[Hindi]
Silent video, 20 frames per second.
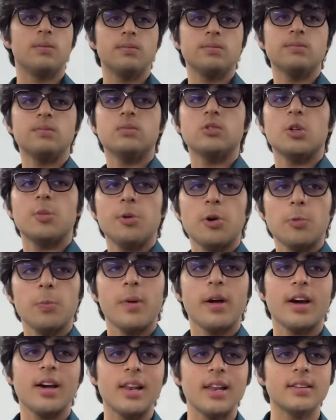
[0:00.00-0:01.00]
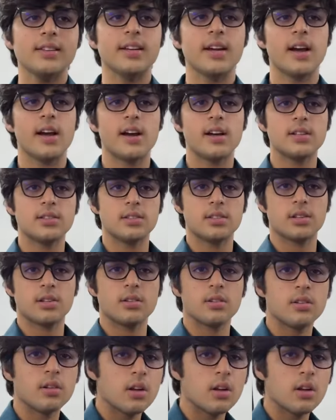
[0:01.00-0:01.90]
हम्म, तो बुक में गलत दिया है आंसर